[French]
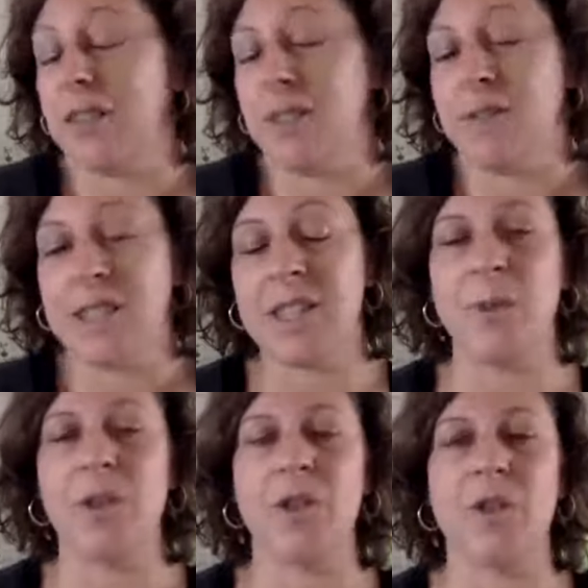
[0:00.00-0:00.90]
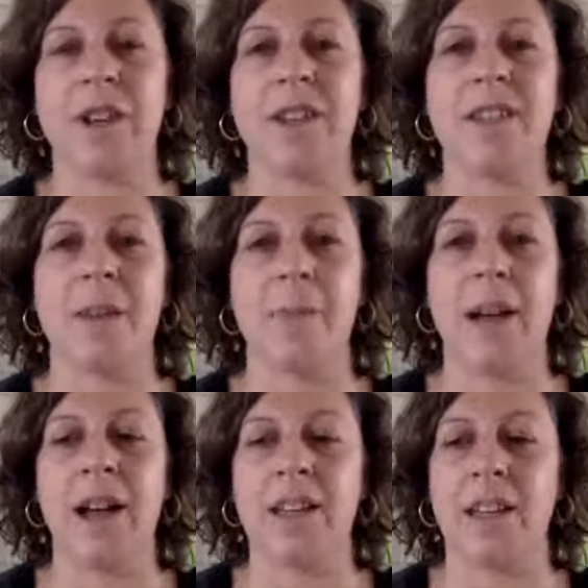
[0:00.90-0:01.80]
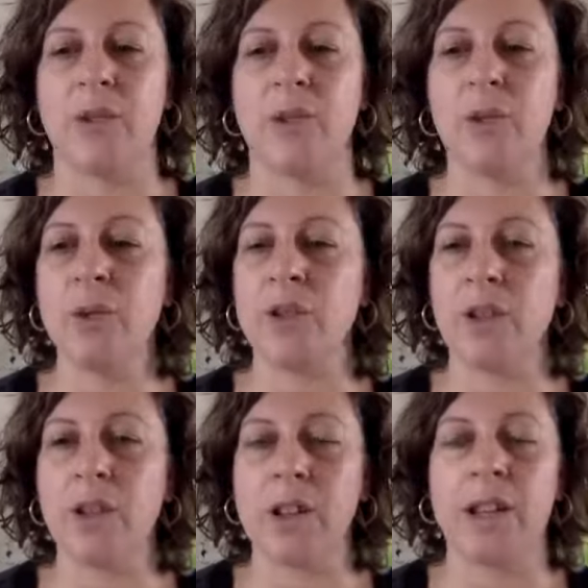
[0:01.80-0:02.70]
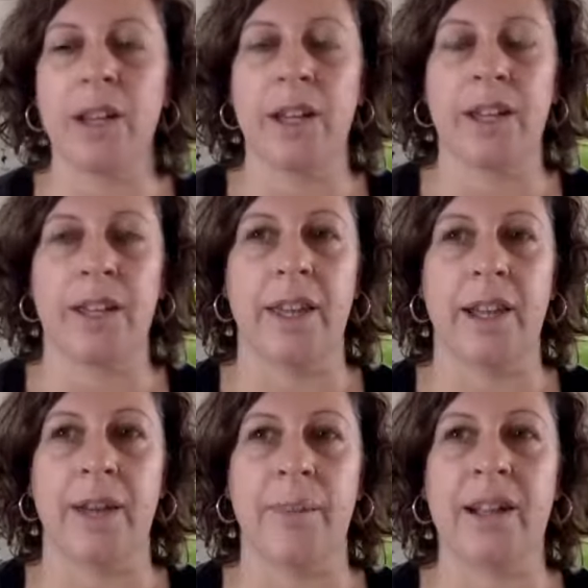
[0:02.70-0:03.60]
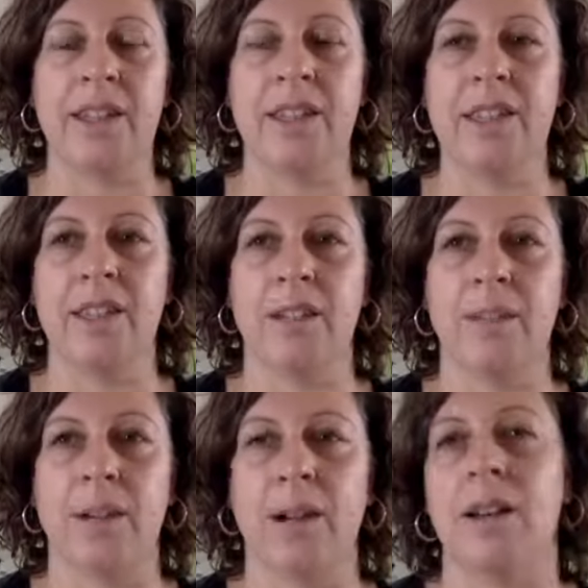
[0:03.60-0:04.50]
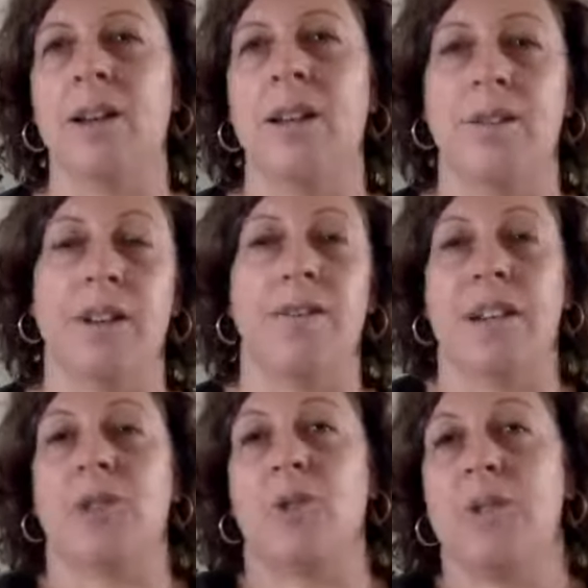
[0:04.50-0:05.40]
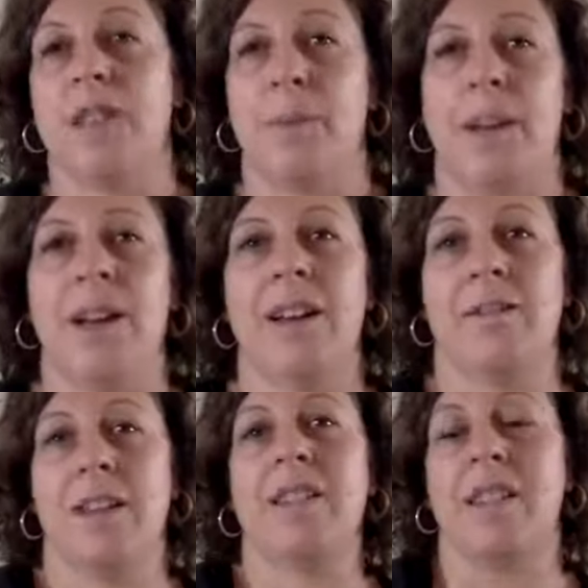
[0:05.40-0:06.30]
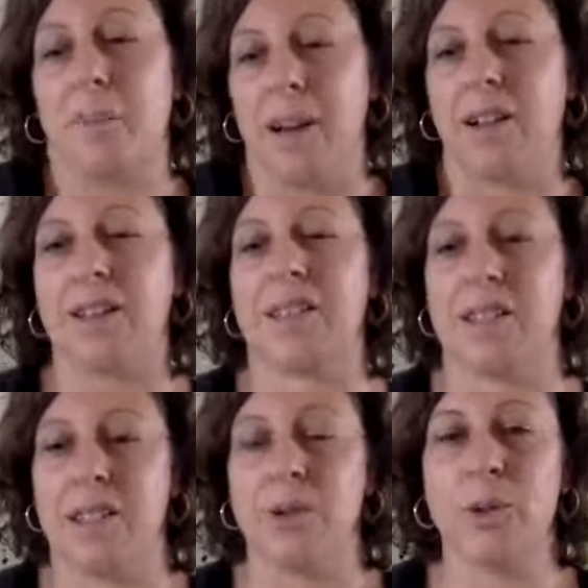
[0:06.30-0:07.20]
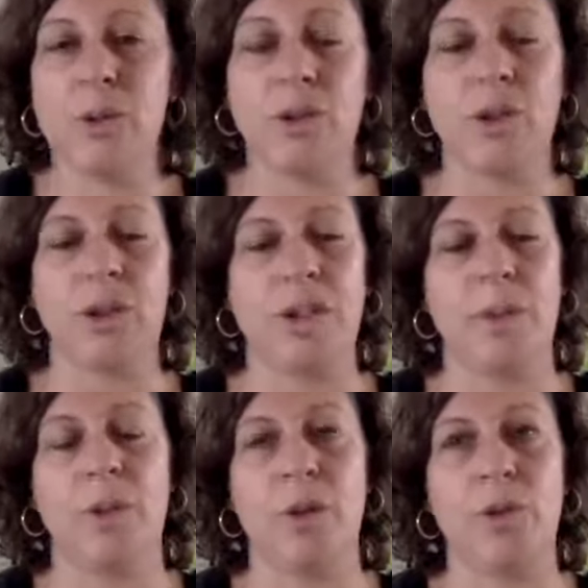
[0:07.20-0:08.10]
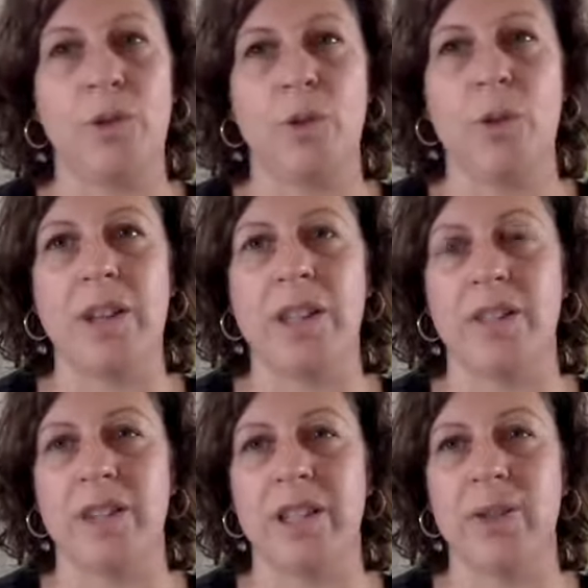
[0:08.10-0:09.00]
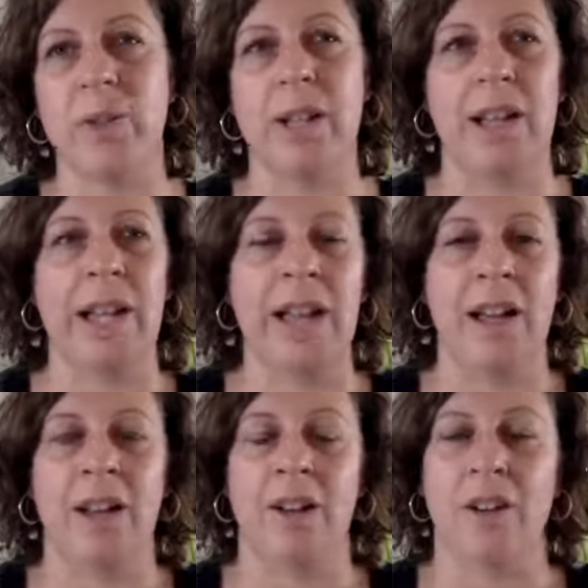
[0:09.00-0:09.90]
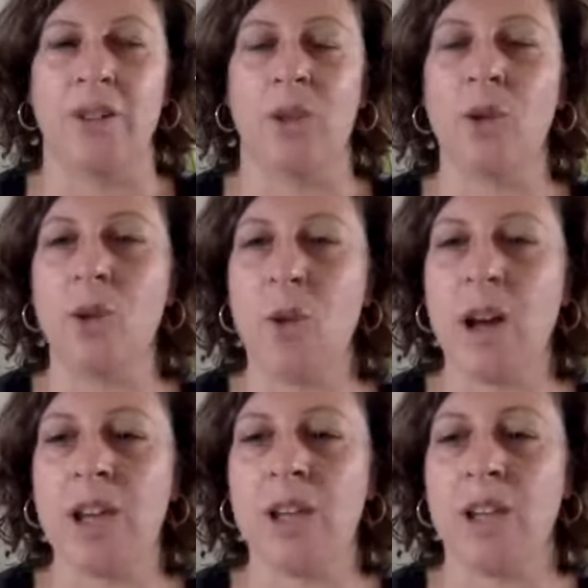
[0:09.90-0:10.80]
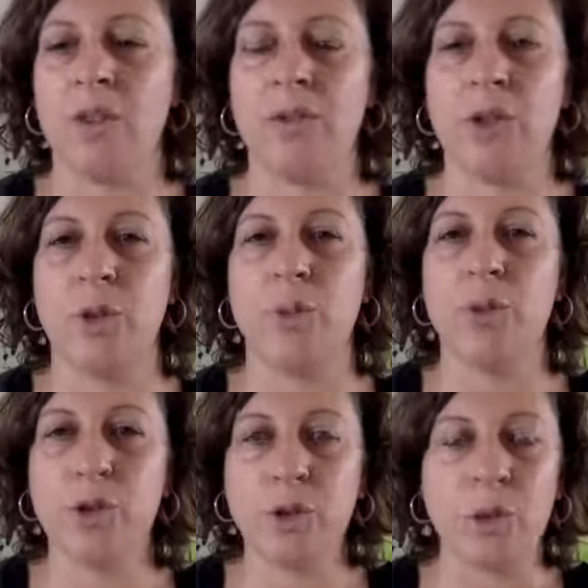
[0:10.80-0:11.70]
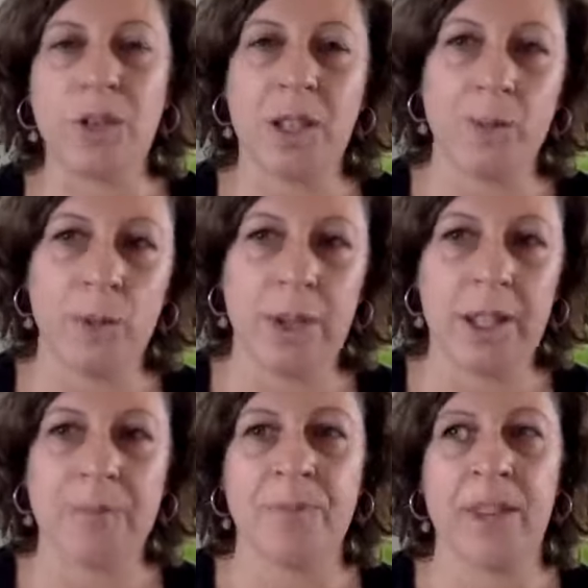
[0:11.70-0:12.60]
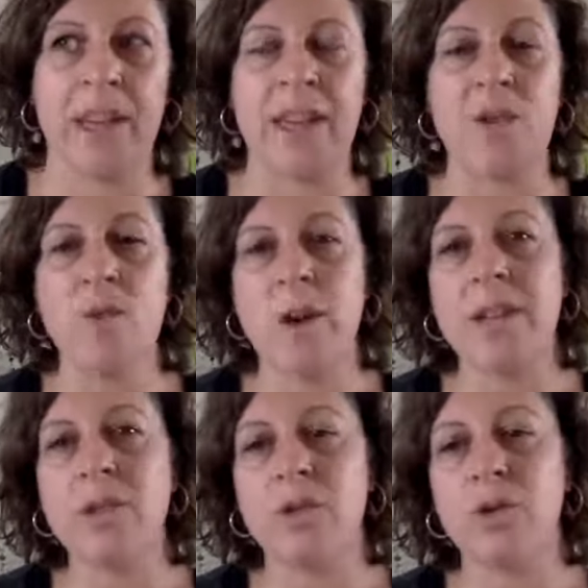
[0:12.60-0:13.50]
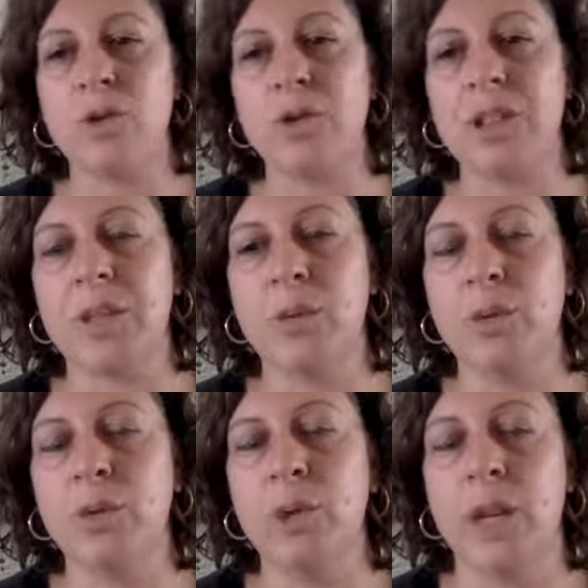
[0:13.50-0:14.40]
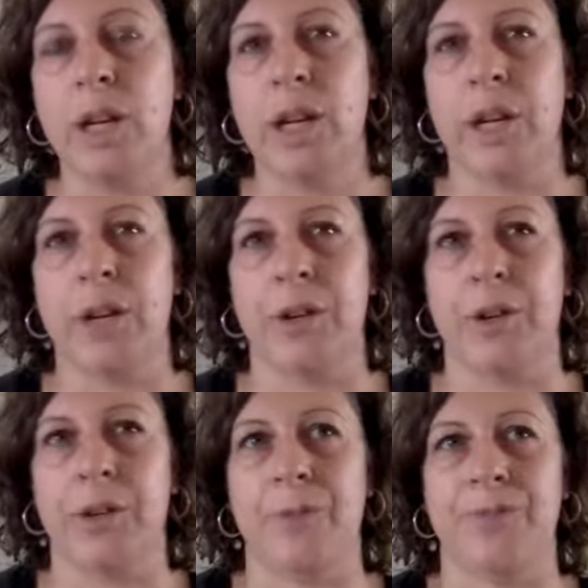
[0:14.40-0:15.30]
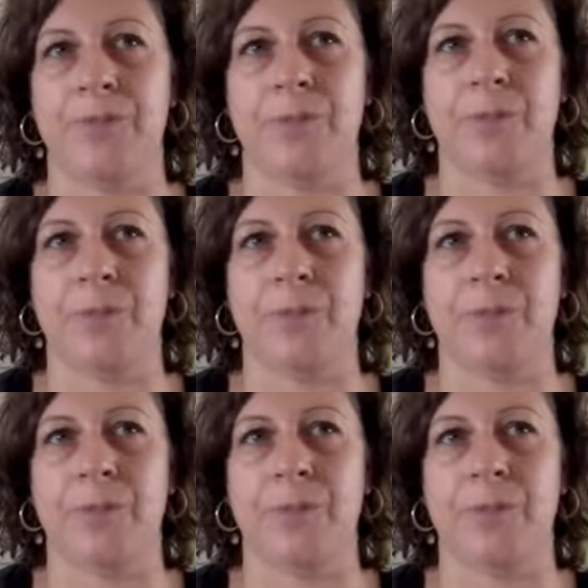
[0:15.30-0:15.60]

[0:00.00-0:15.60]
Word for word: effectivement, d'en faire sa part, il y a deux angles. Il y a la partie ben, faire trop sa part et faire sa part. C'est les deux angles d'approche pour moi et de réflexion. Euh, dans quoi j'ai envie de plus contribuer et où est-ce que je contribue euh,